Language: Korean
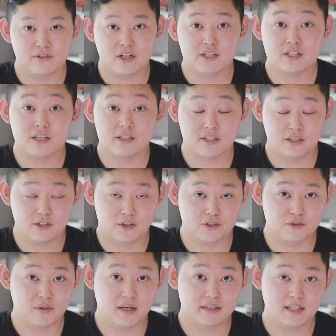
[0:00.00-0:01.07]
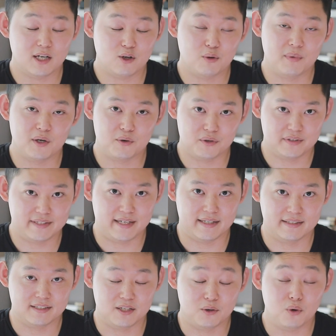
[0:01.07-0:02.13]
프레시한 시트러스와 달콤한 꽃향
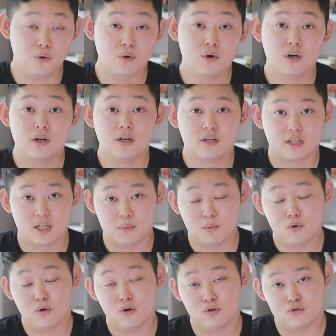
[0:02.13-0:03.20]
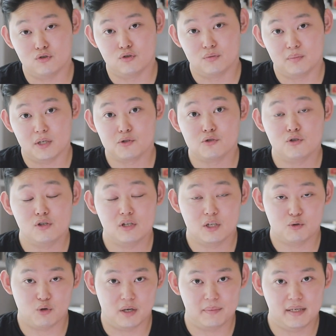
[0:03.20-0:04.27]
그리고 깊고 어두운 파출리의
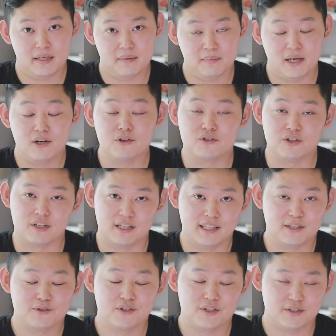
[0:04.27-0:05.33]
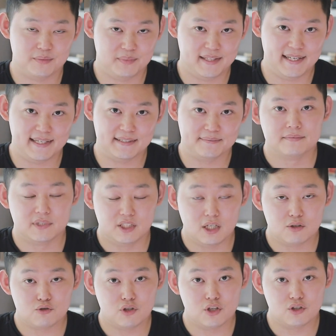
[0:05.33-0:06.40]
조합이 매력적인 향수였습니다. 이
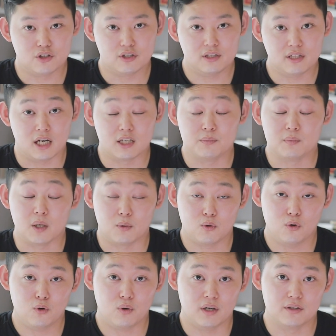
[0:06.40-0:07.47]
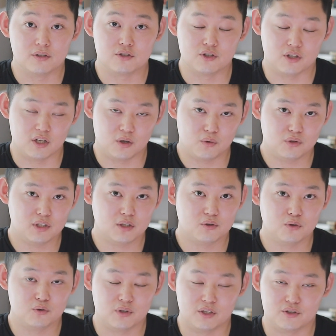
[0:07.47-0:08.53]
향수에서는 아름답고 관능적인
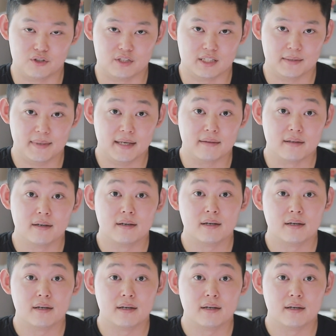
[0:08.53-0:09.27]
꽃향도 좋았었지만